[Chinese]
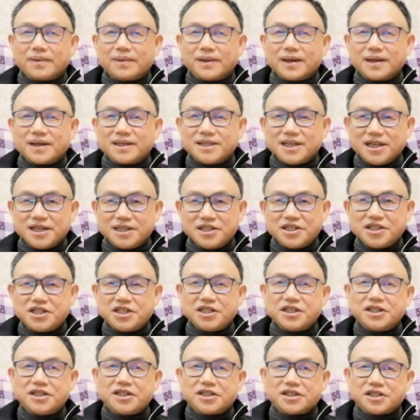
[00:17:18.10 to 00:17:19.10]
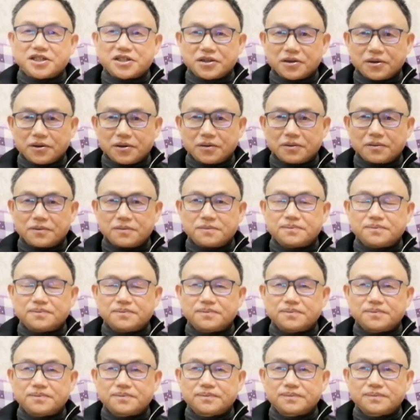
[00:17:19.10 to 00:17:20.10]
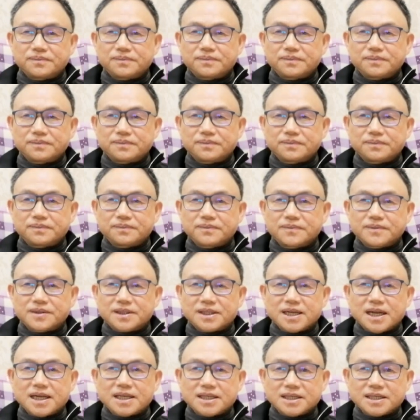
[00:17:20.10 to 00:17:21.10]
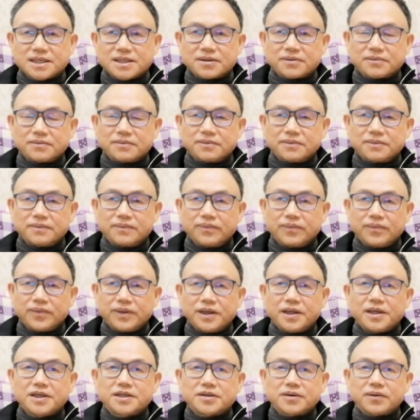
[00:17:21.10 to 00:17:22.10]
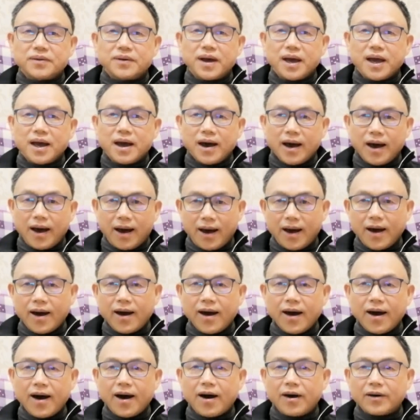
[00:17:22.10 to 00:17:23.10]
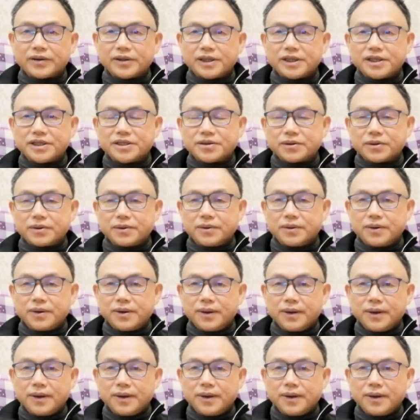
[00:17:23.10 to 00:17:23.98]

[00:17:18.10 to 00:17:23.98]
得人心的时候，在这种一种很好的一种